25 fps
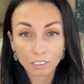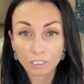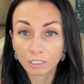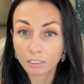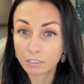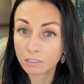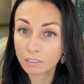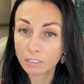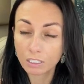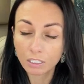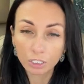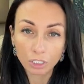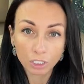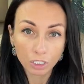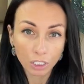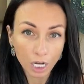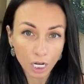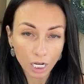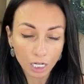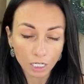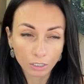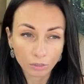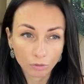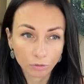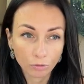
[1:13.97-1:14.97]

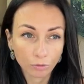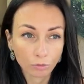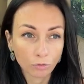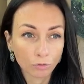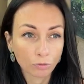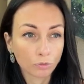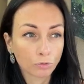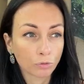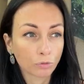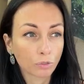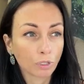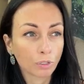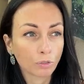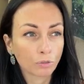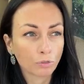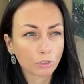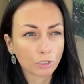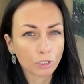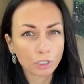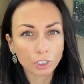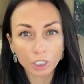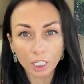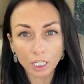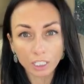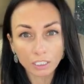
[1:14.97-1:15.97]
раздражают друг друга,
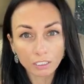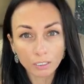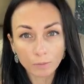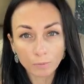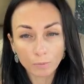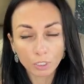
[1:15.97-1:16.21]
очень часто